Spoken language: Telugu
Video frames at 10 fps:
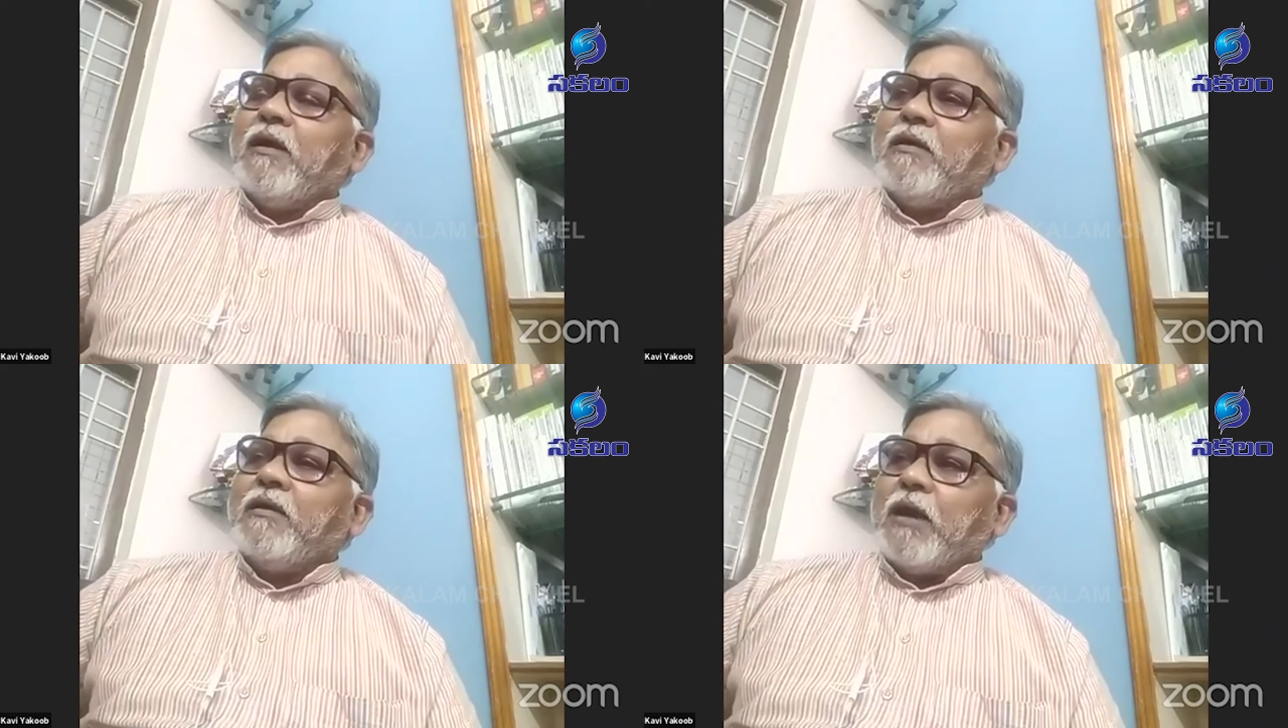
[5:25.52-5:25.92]

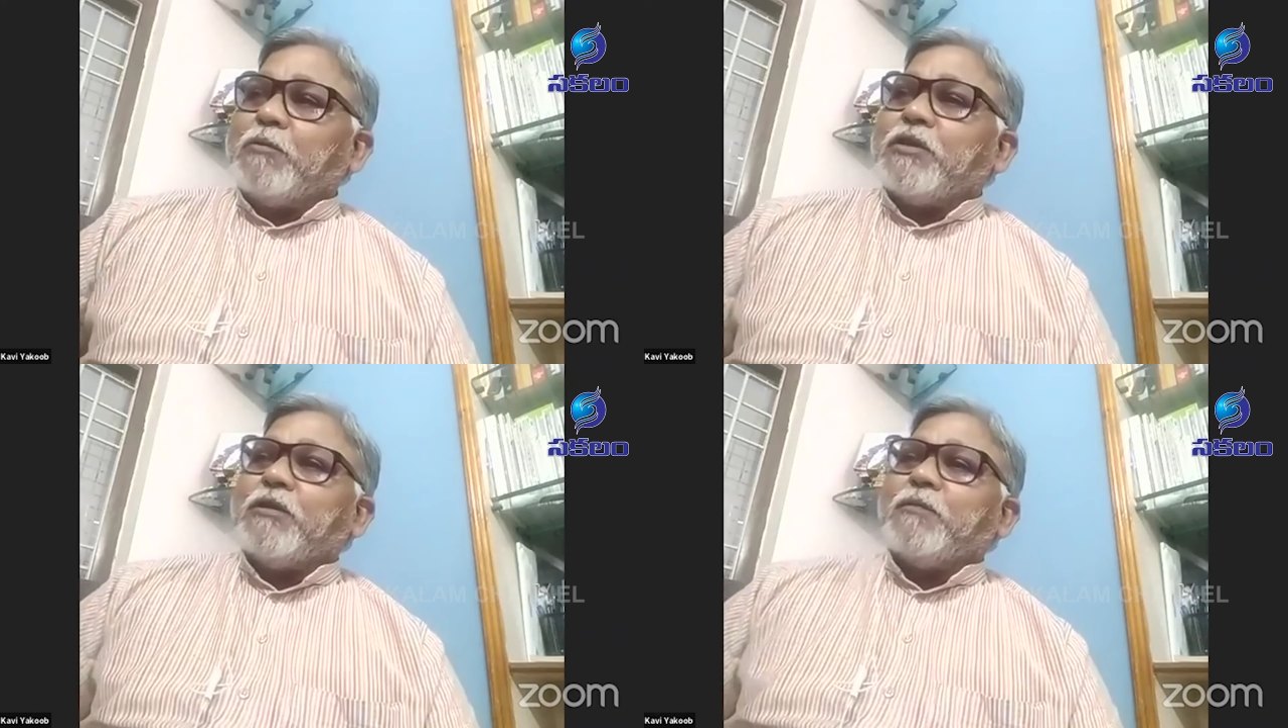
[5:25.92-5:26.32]

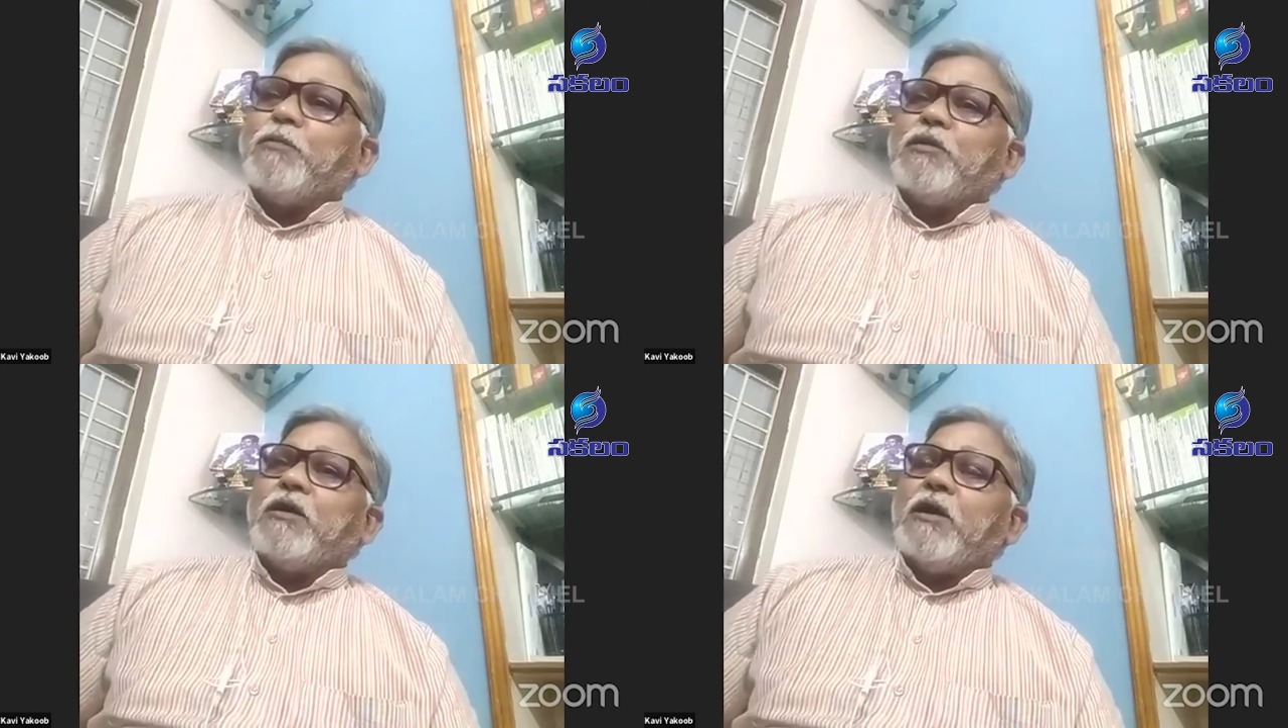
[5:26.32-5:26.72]

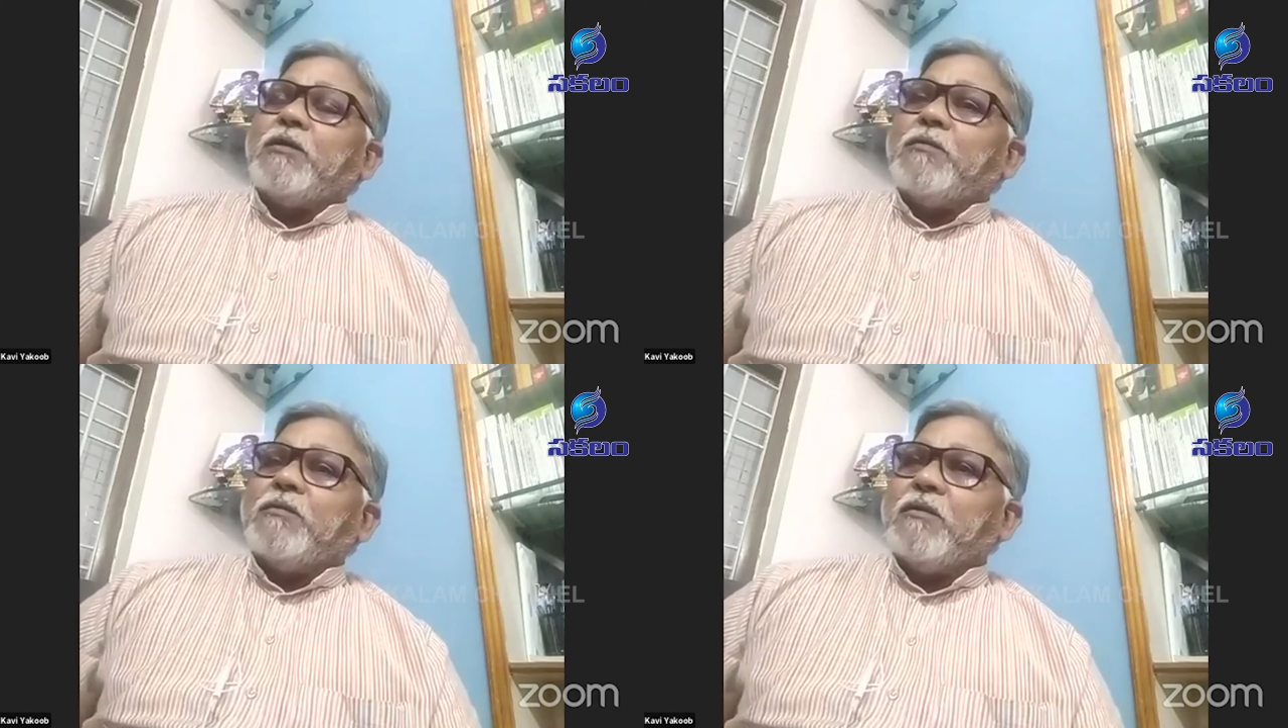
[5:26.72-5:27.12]
రామచంద్రమూర్తి
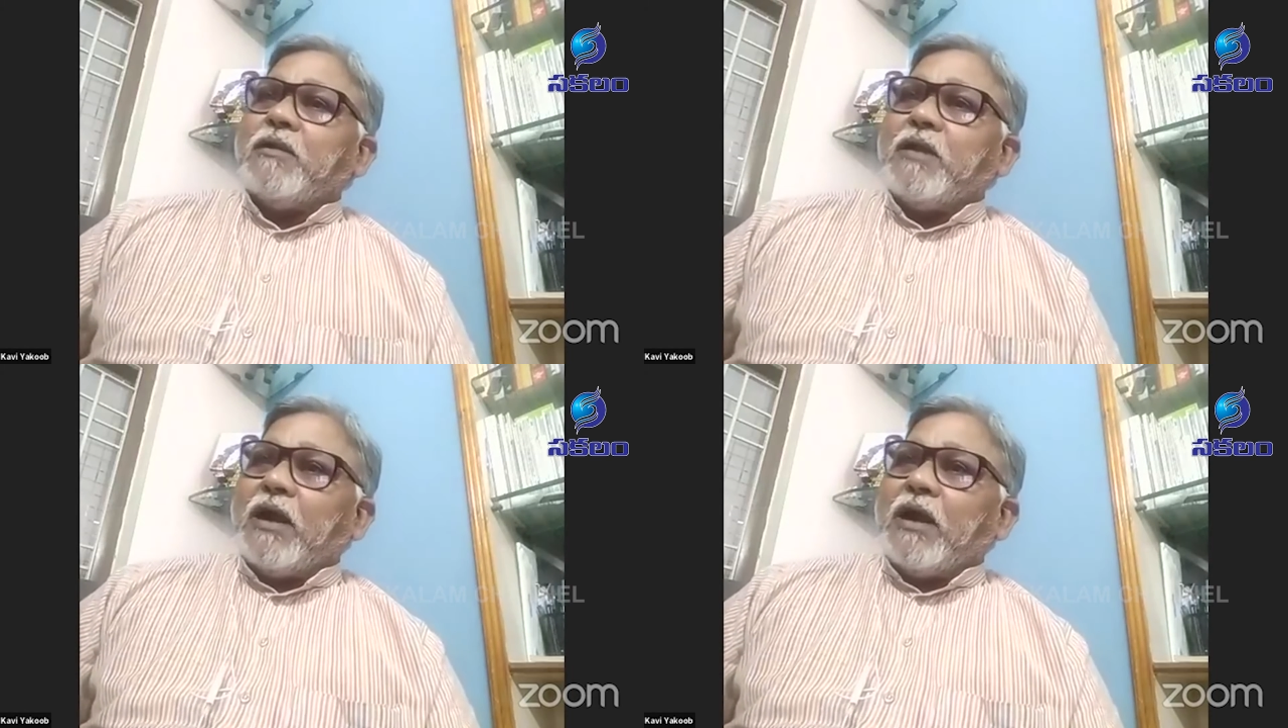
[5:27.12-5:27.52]
గారు
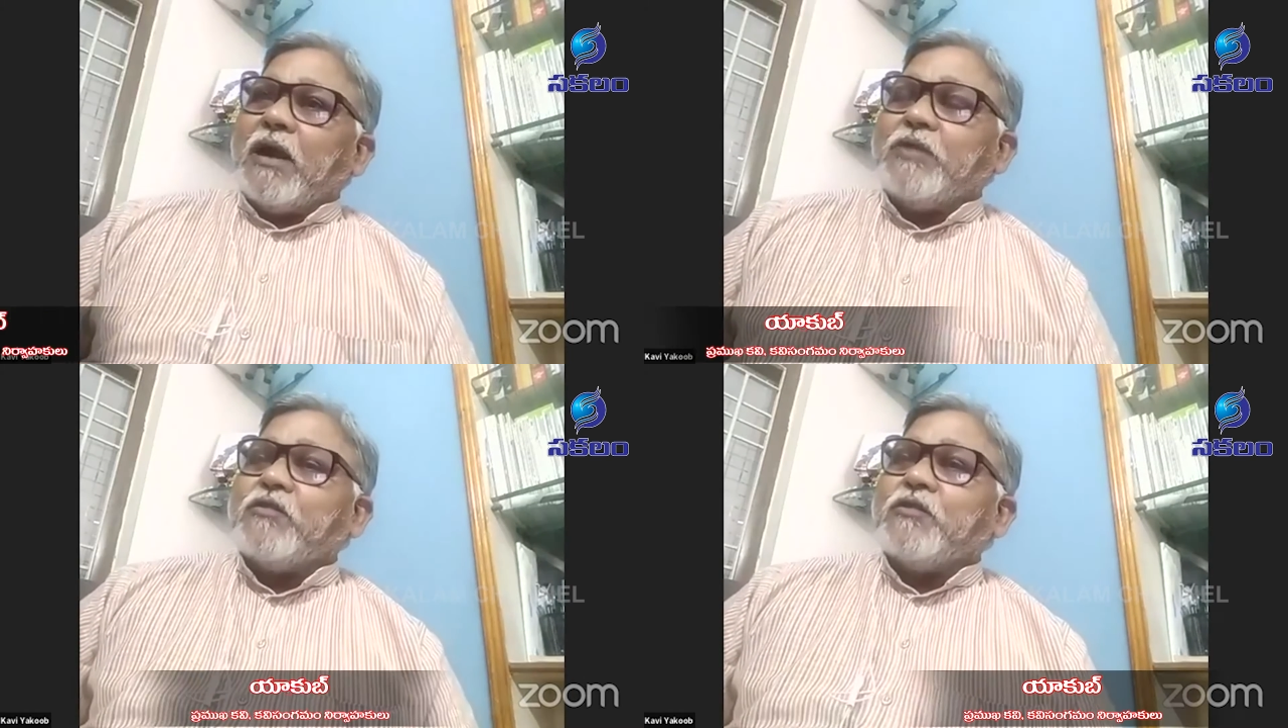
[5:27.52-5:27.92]

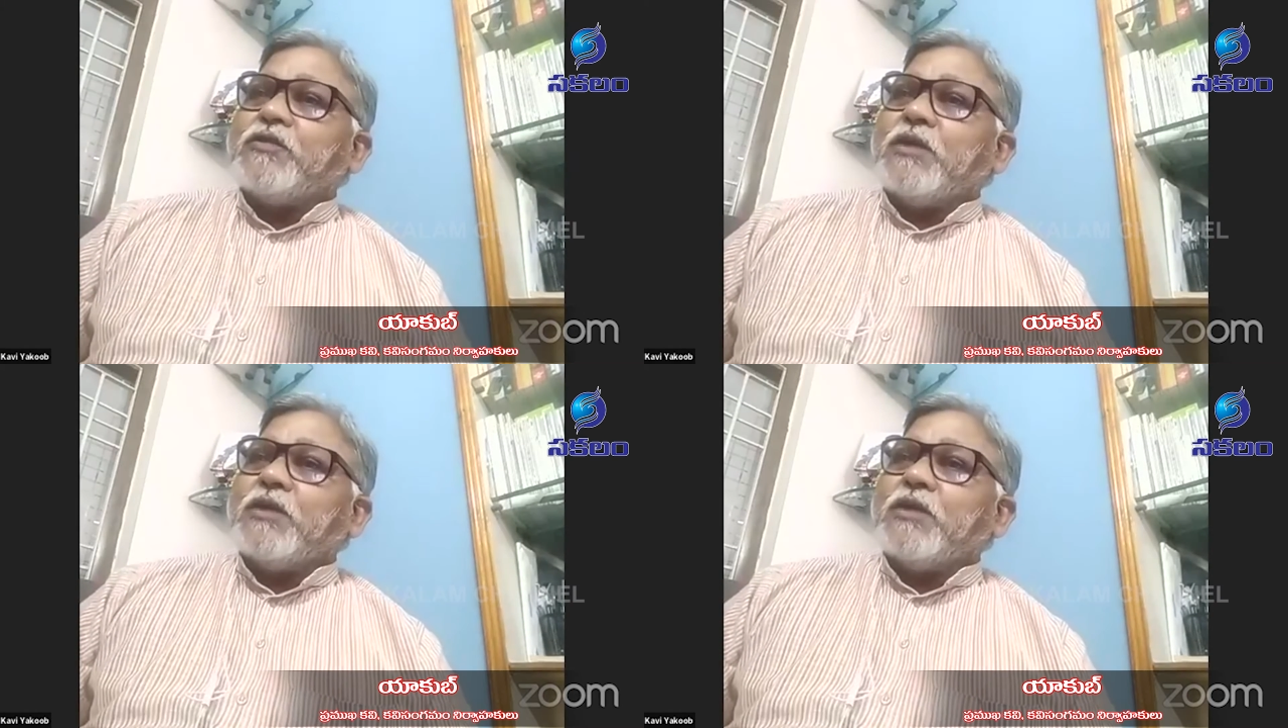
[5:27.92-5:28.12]
నాళేశ్వరం